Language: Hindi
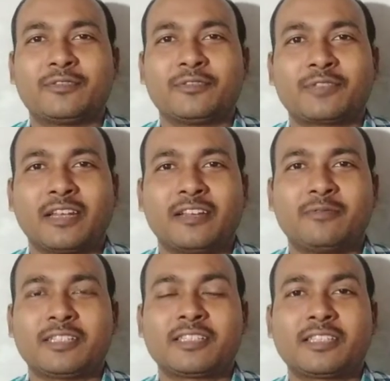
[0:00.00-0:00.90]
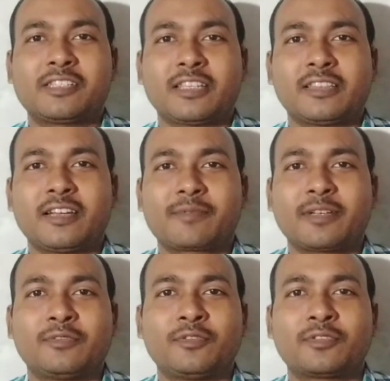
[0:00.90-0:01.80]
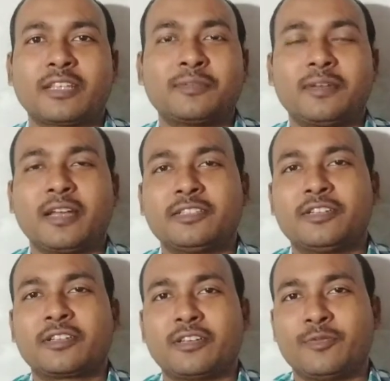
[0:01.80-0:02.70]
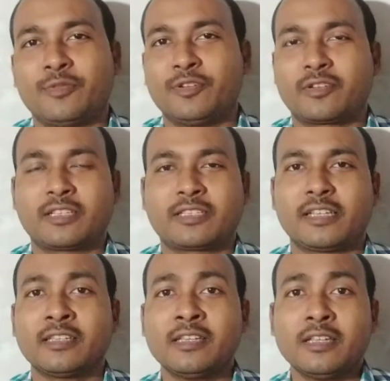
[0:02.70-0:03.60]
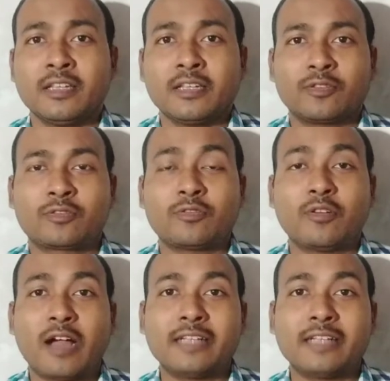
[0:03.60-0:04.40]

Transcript: यूट्यूब चैनल में मैं सतीश चंद्र आपका दोस्त आज फिर हाजिर एक न्यू वीडियो के साथ दोस्तों